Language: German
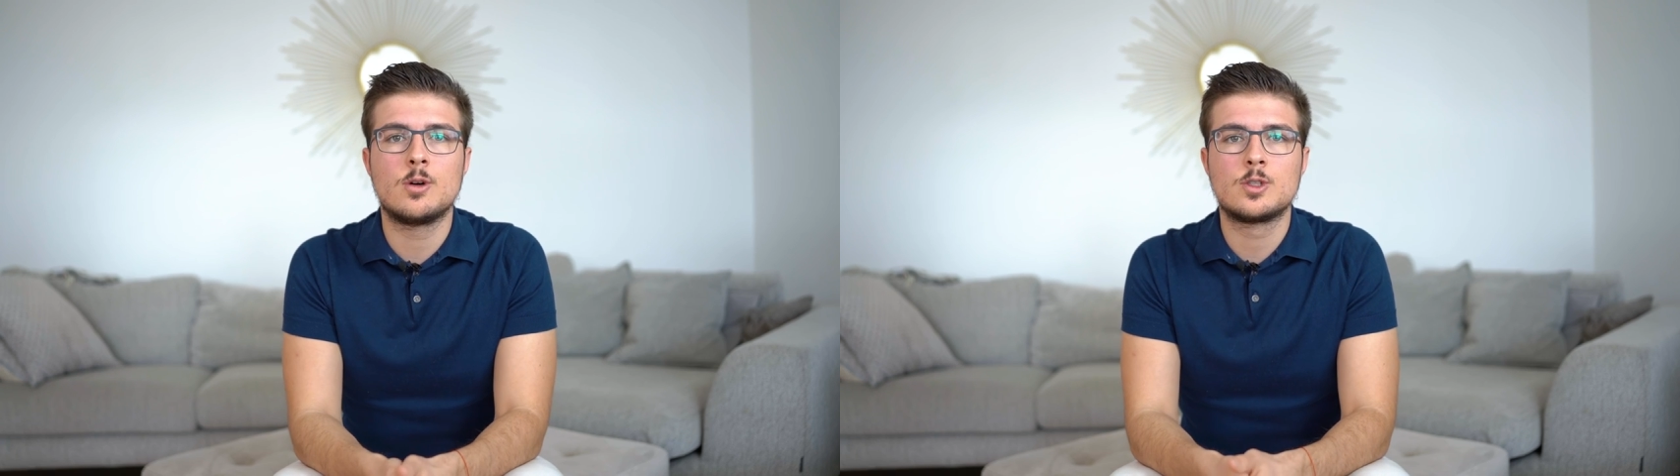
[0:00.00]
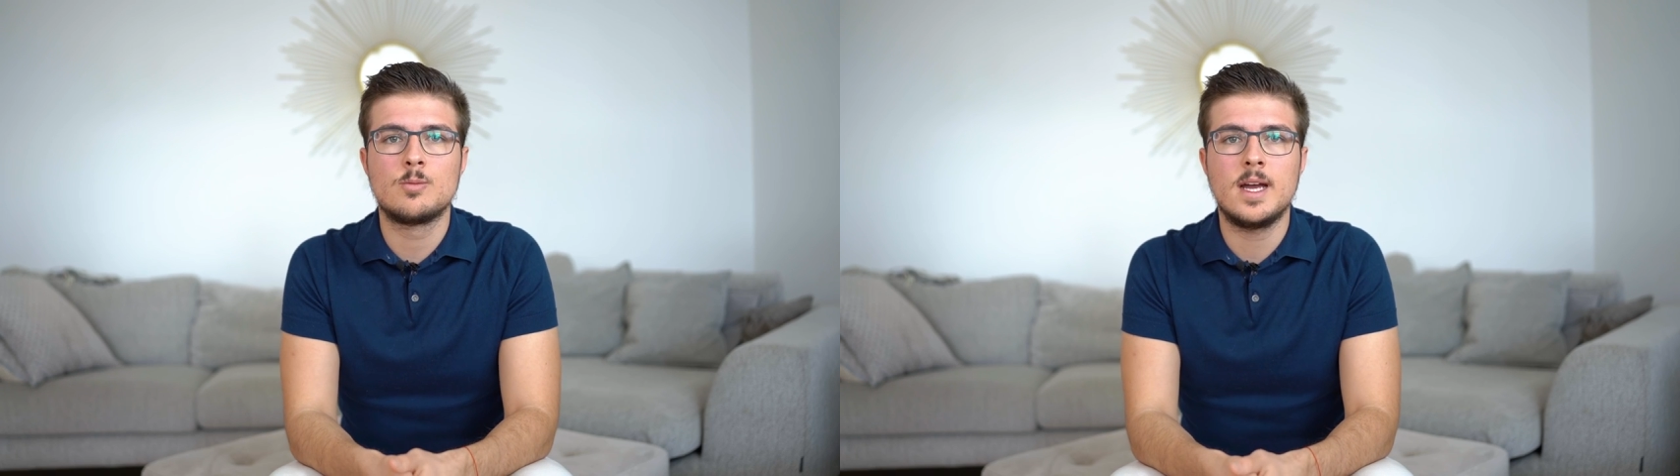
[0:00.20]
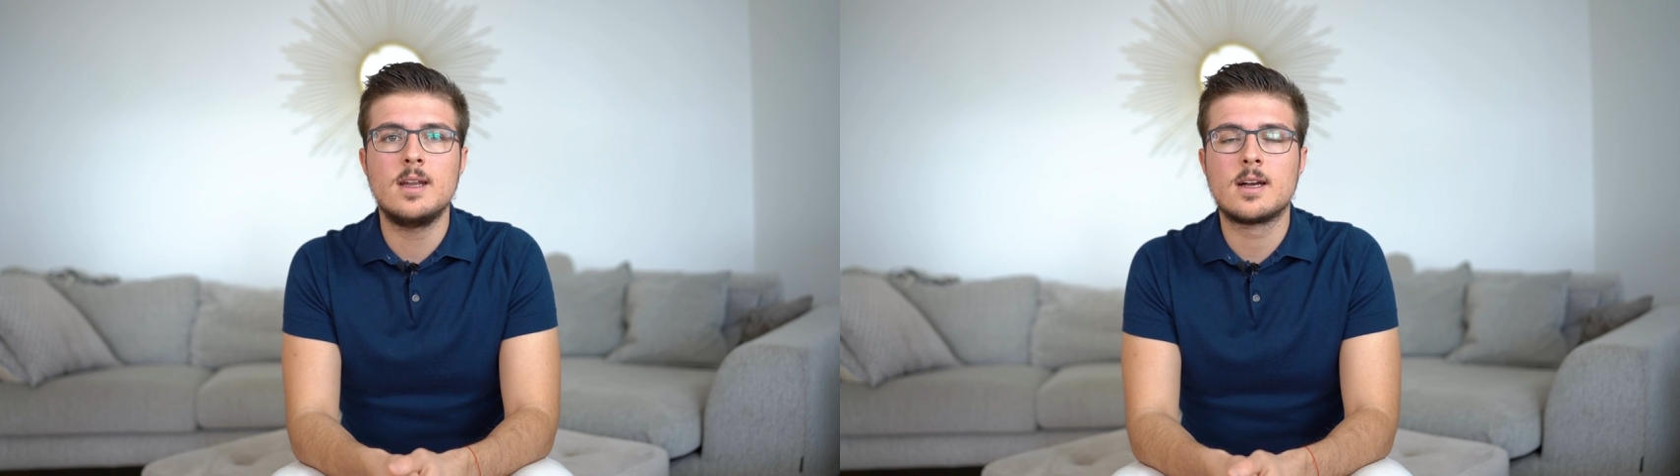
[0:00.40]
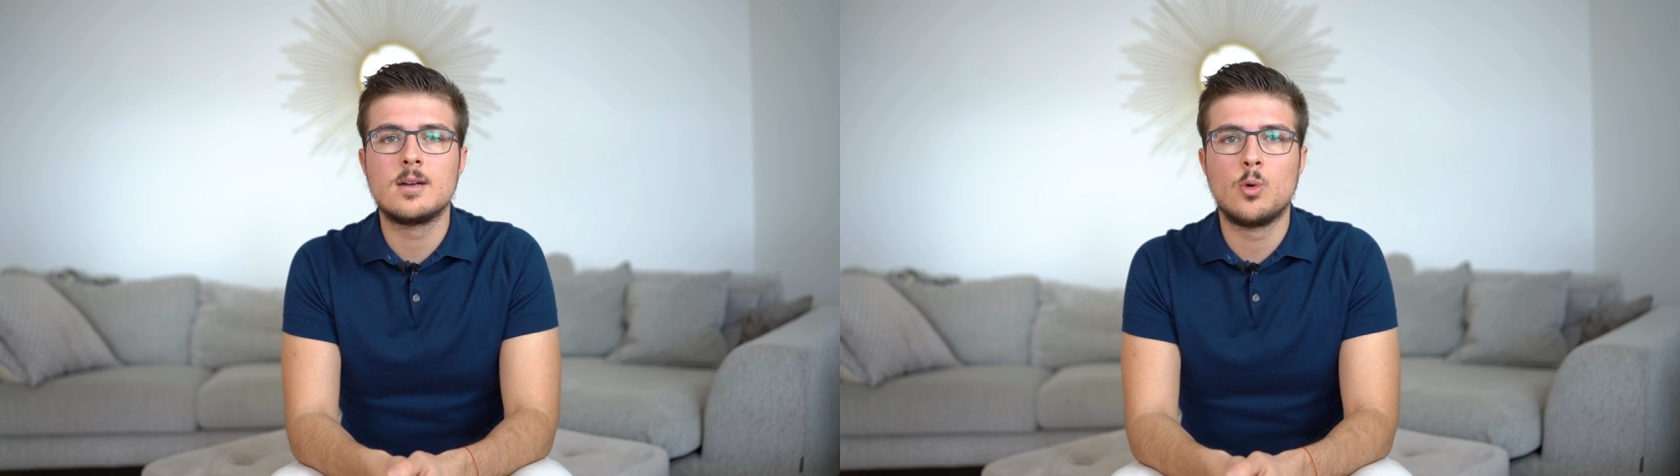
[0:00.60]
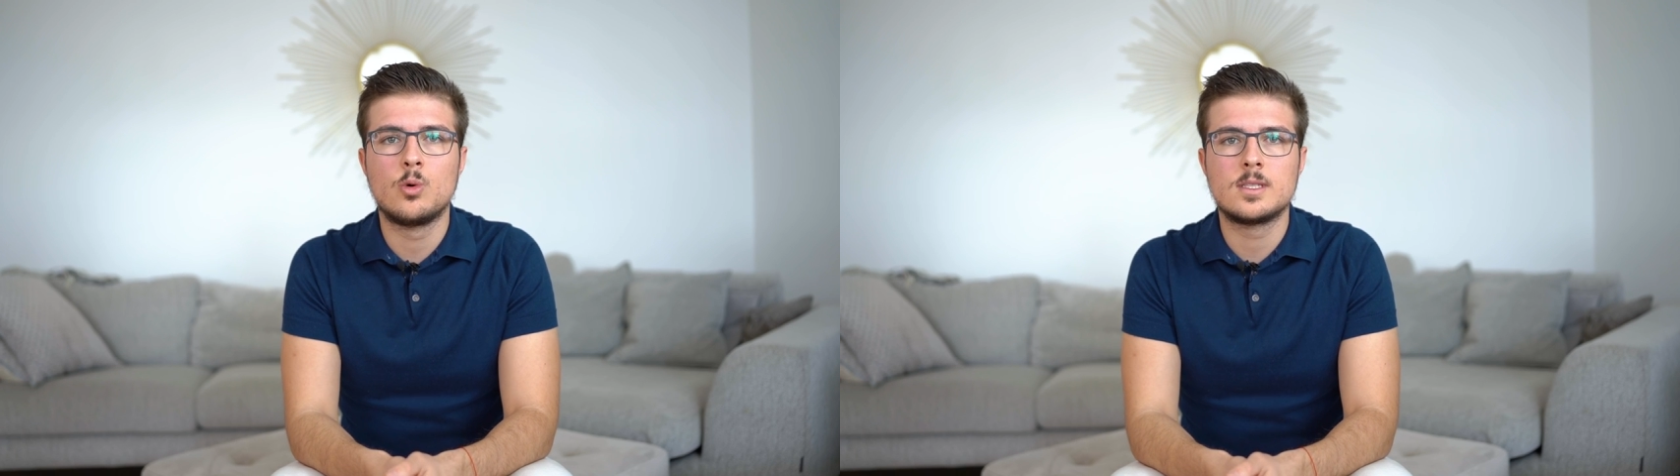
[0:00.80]
auch zu meinen
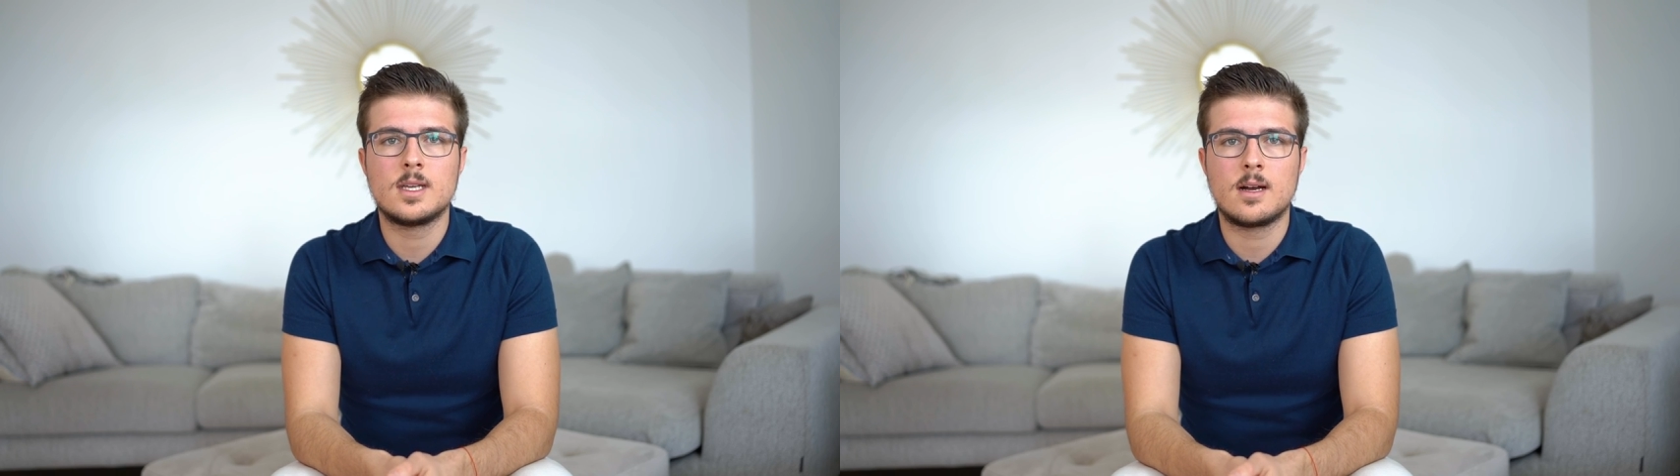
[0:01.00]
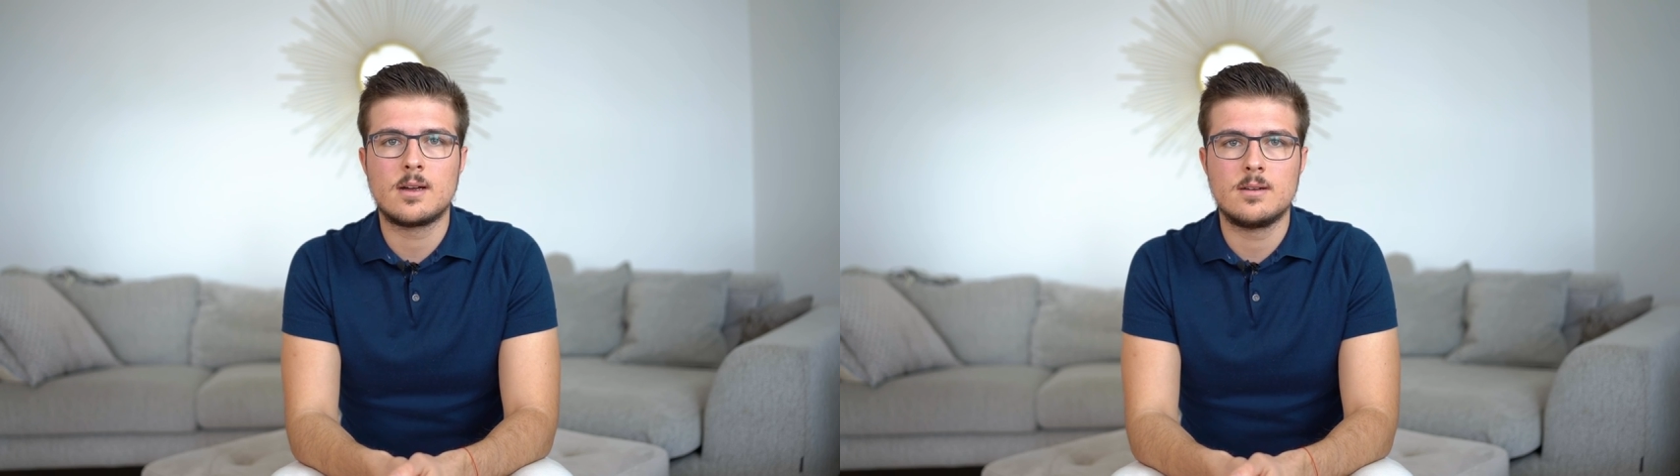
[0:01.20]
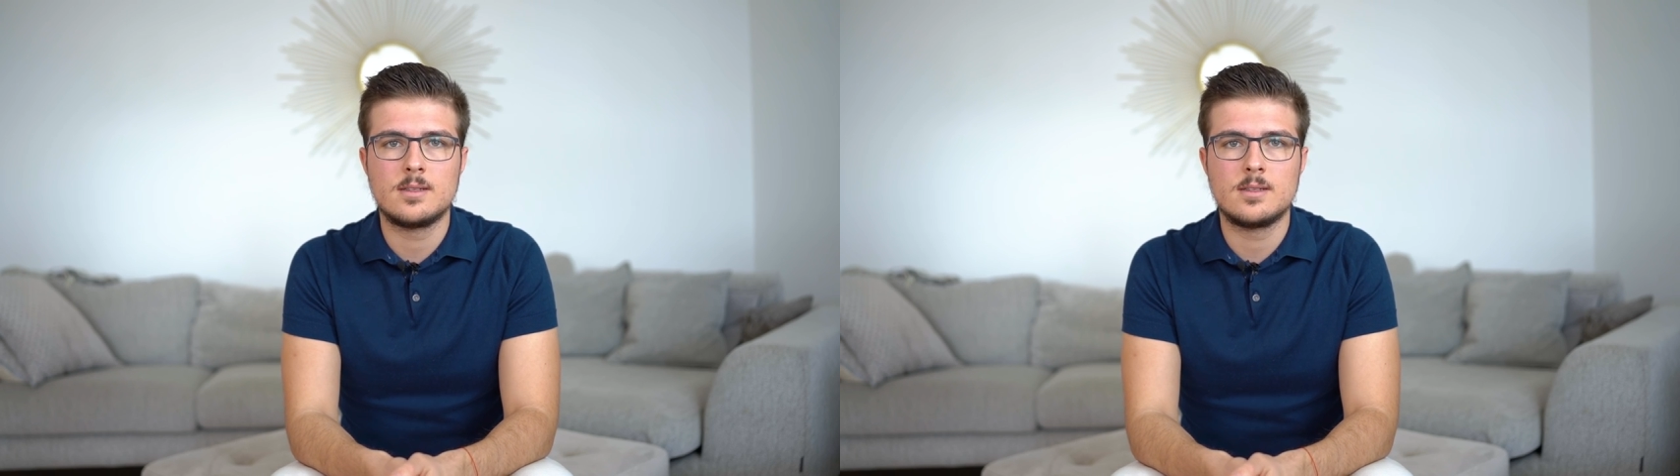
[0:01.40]
Angeboten sagen,